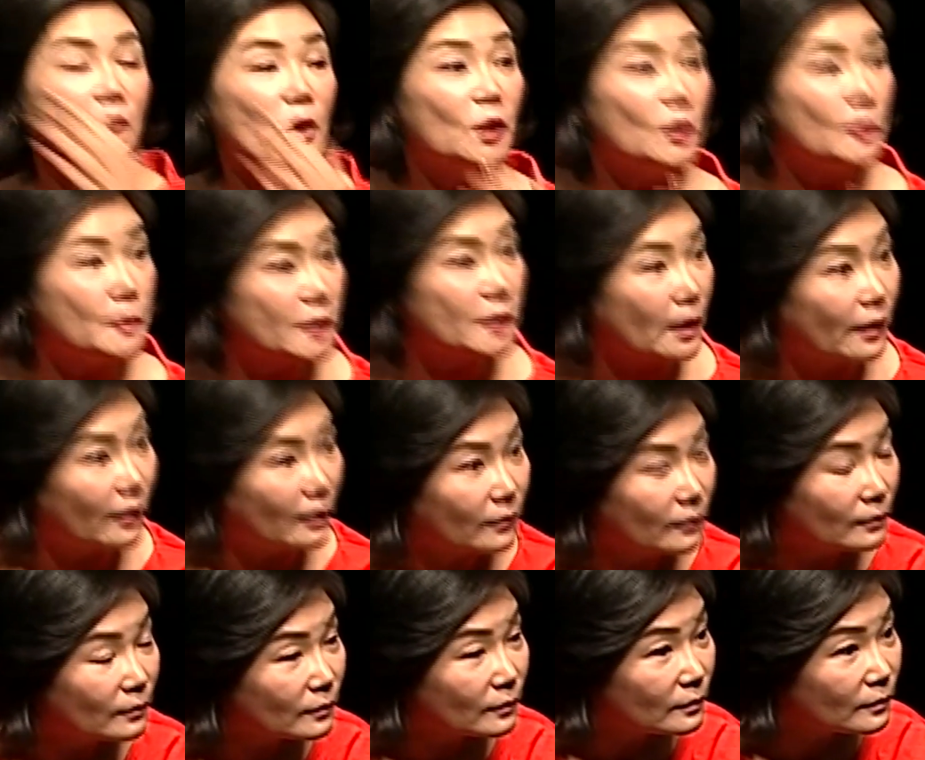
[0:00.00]
여기 없어요.
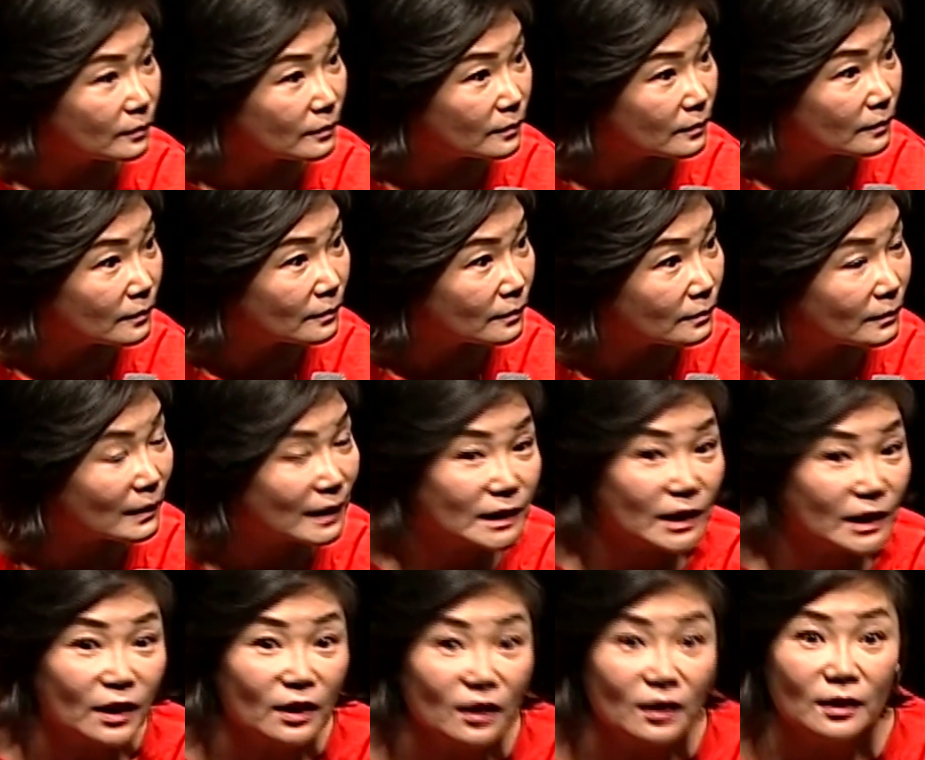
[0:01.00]

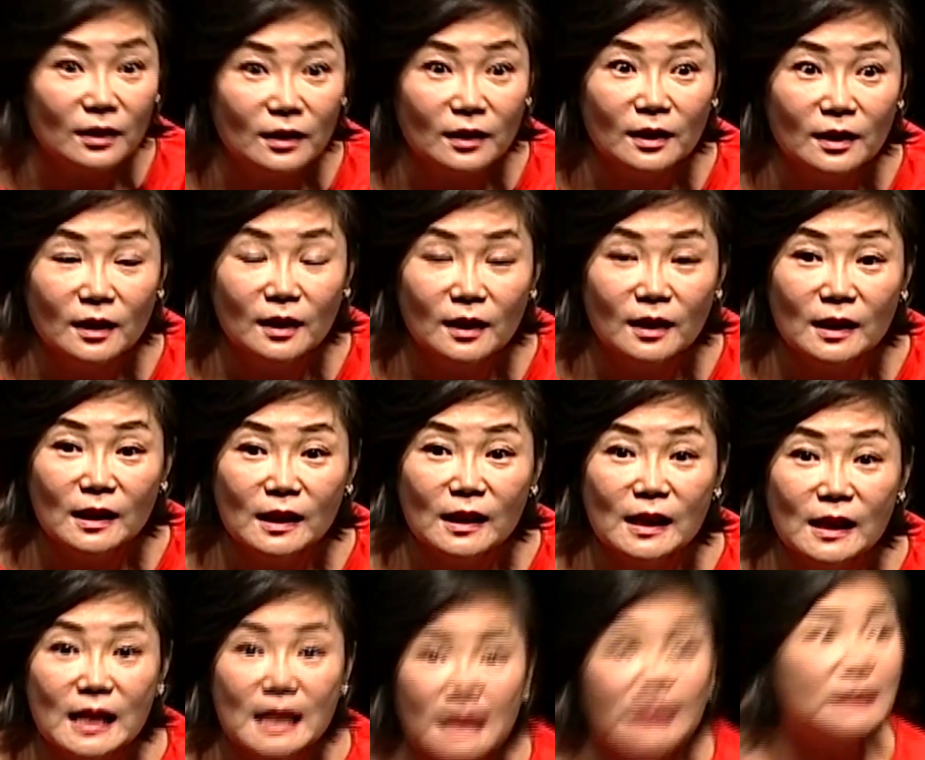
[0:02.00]
맞아요?
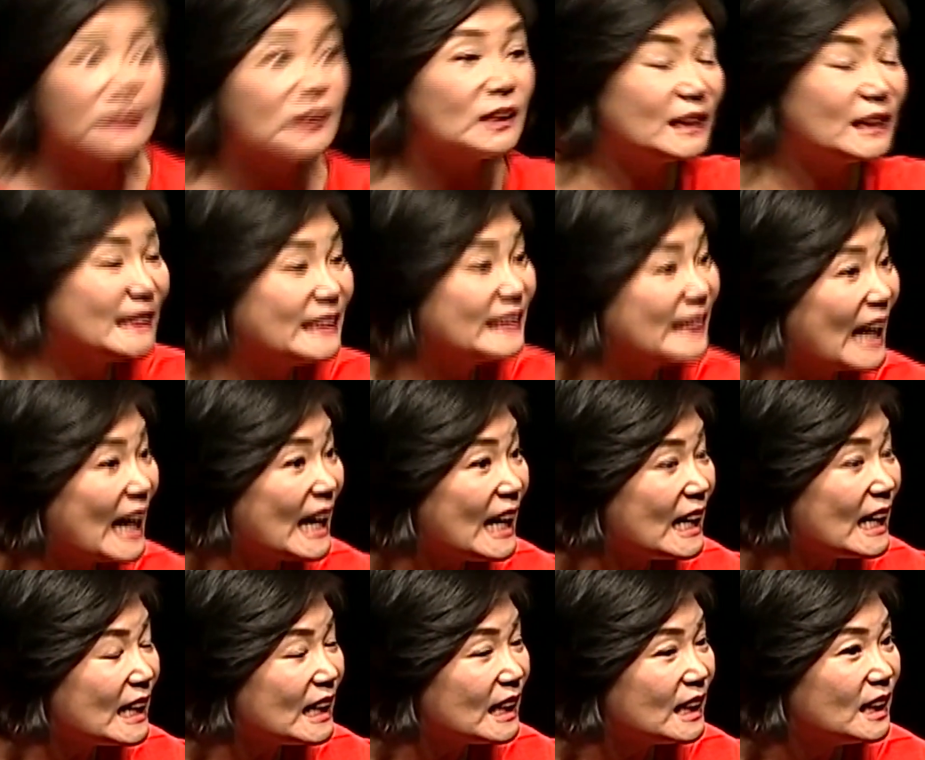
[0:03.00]
그날
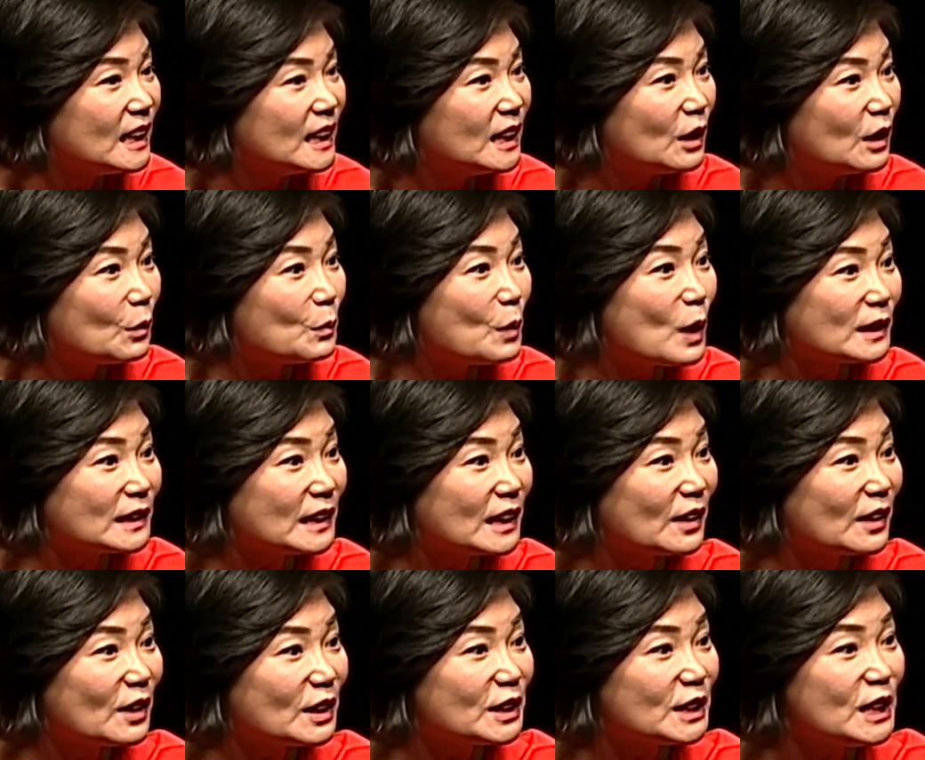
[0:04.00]
뭐가 생긴
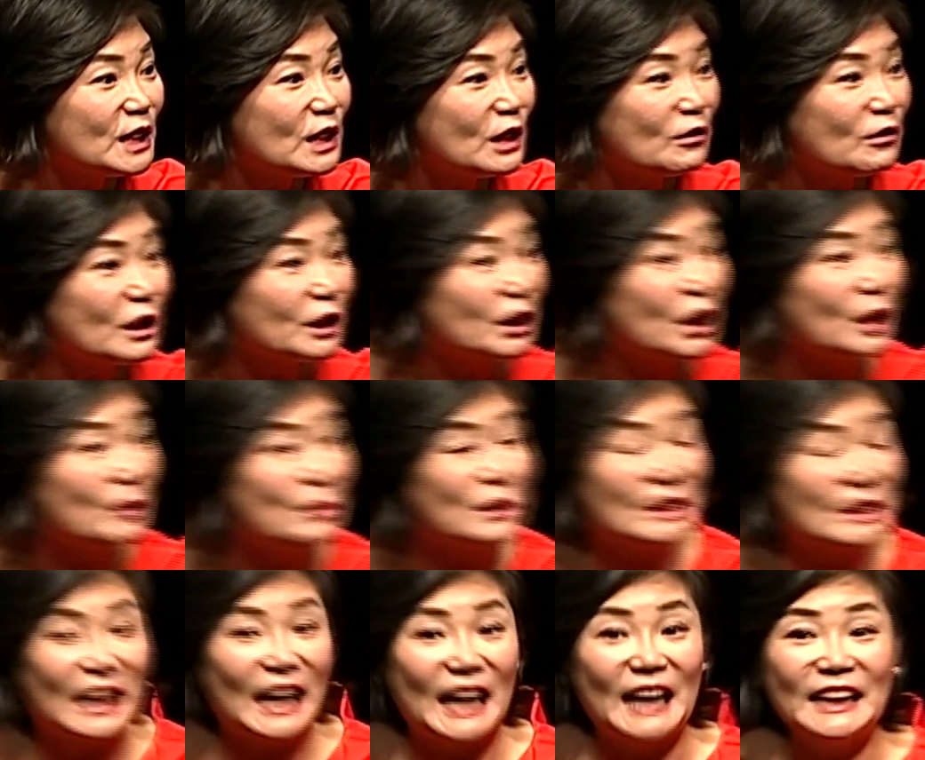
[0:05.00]
거예요? 7년 후에 텔레비에서
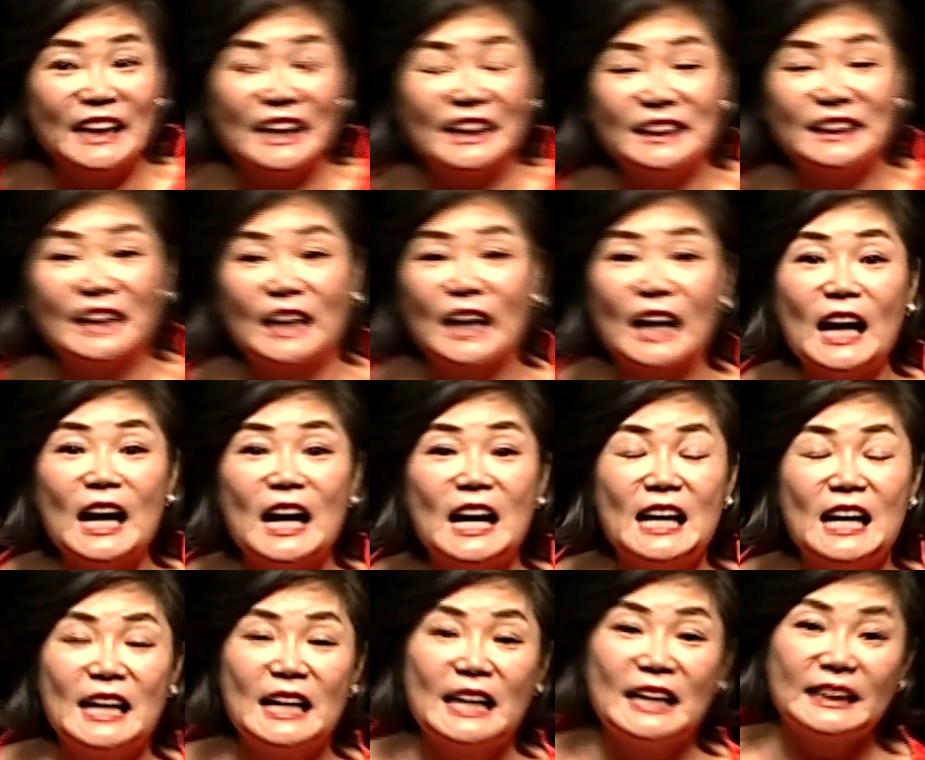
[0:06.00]
강의하는 내가
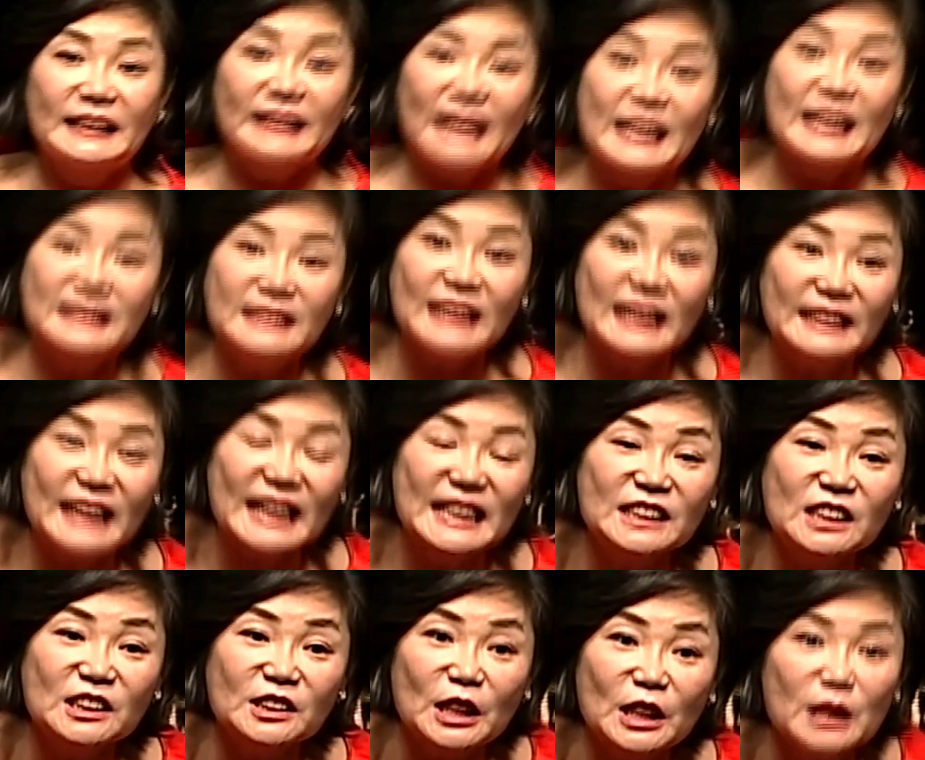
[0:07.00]
탄생돼
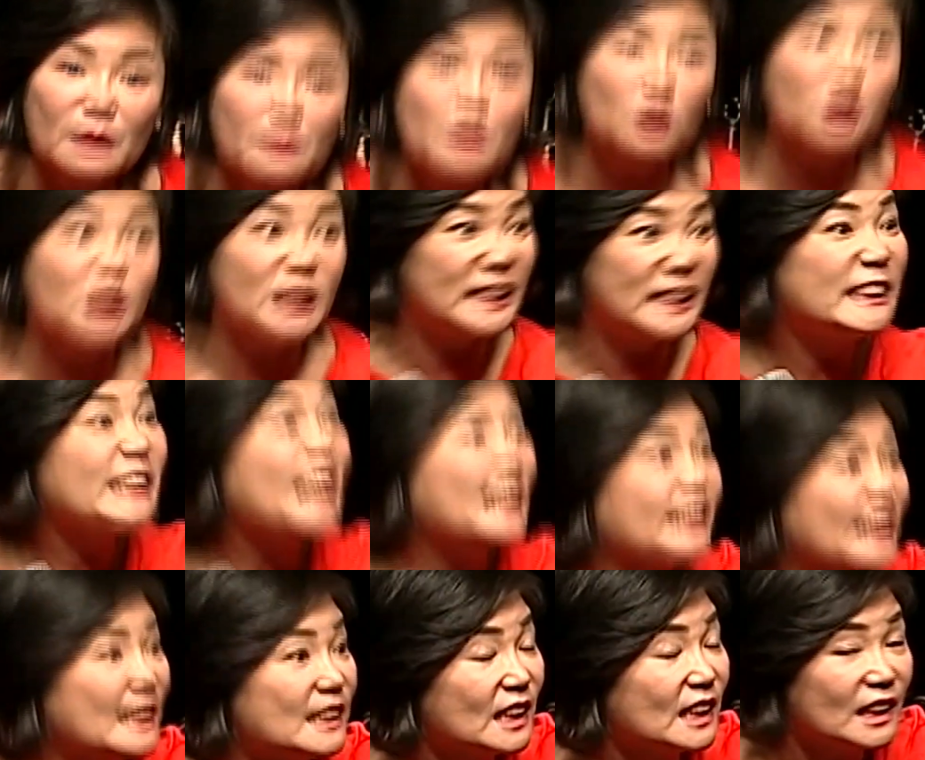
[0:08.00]
있었어요. 이미 그날
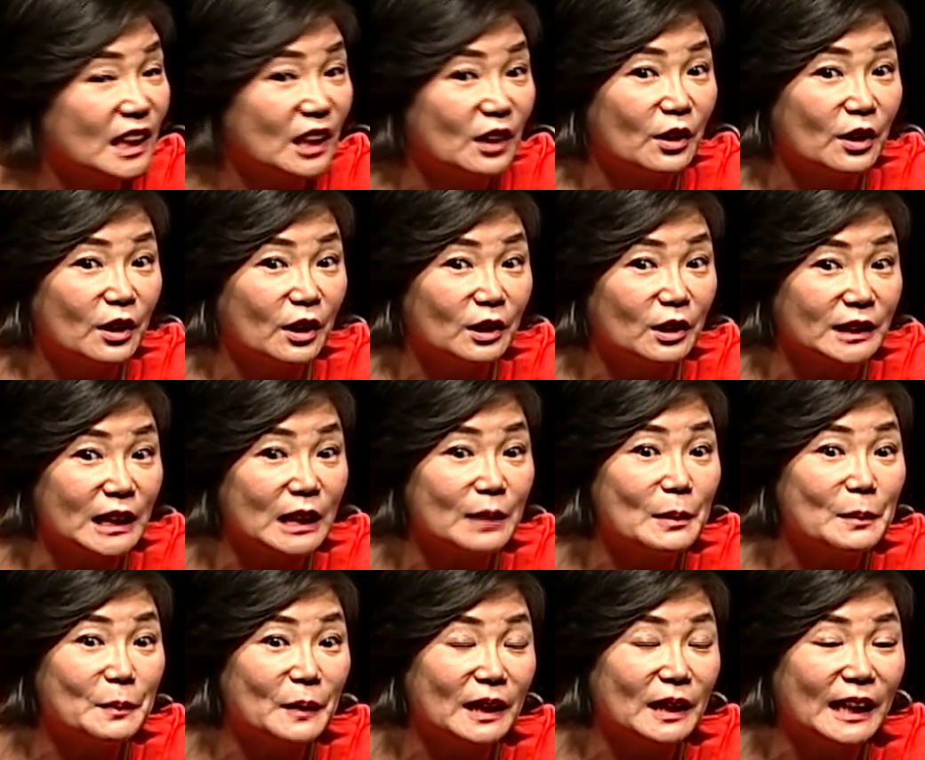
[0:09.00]
탄생된 거예요. 사례
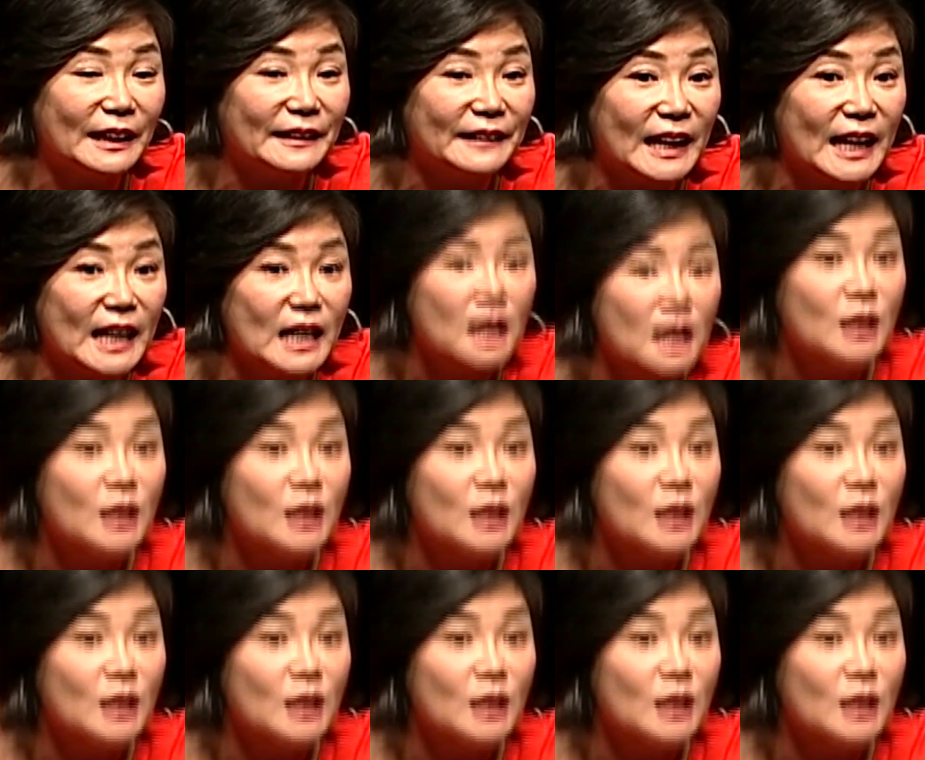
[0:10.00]
발표하러 간 날